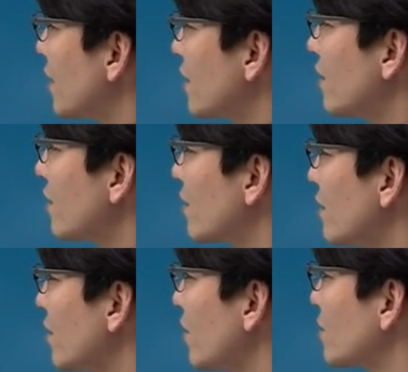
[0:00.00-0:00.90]
어, 이런
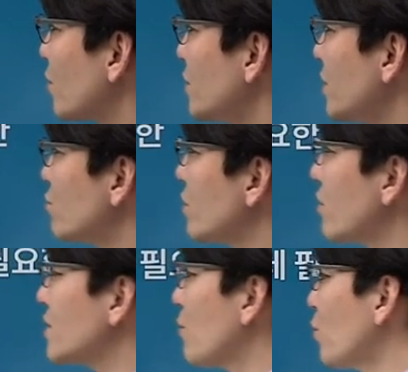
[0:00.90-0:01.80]
거를요. 또 이제
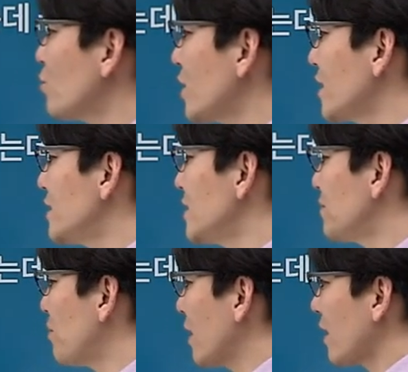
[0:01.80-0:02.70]
우정사업본부장이
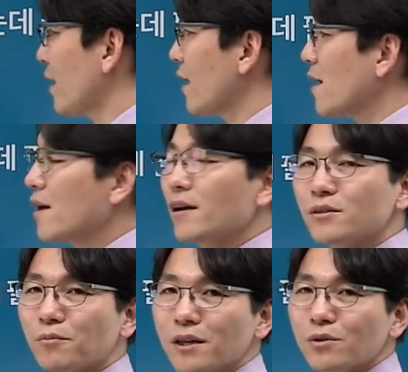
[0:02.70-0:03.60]
지급하게
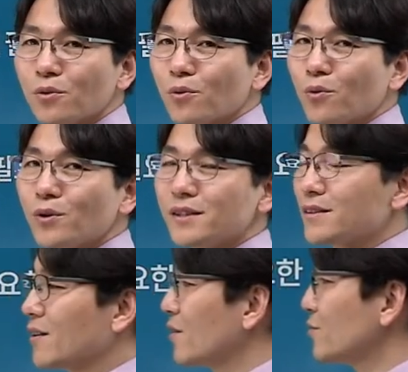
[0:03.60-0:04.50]
좀 만들어 놓고
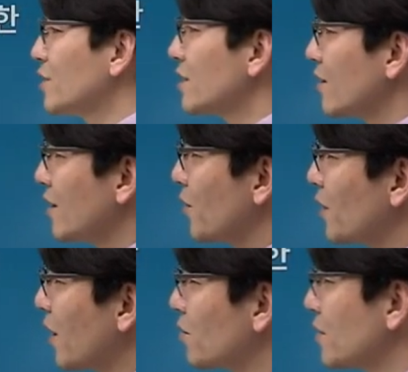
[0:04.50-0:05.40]
있어요. 구체적인 내용이
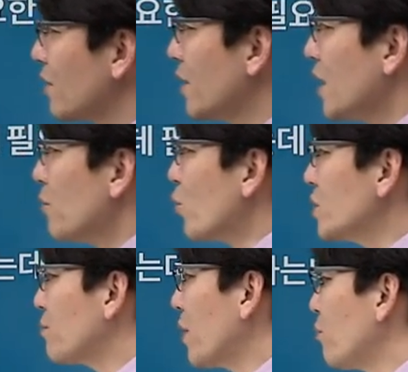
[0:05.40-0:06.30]
나오죠.
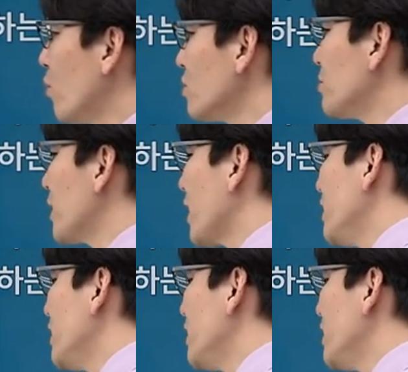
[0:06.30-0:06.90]
모집한 보험금액의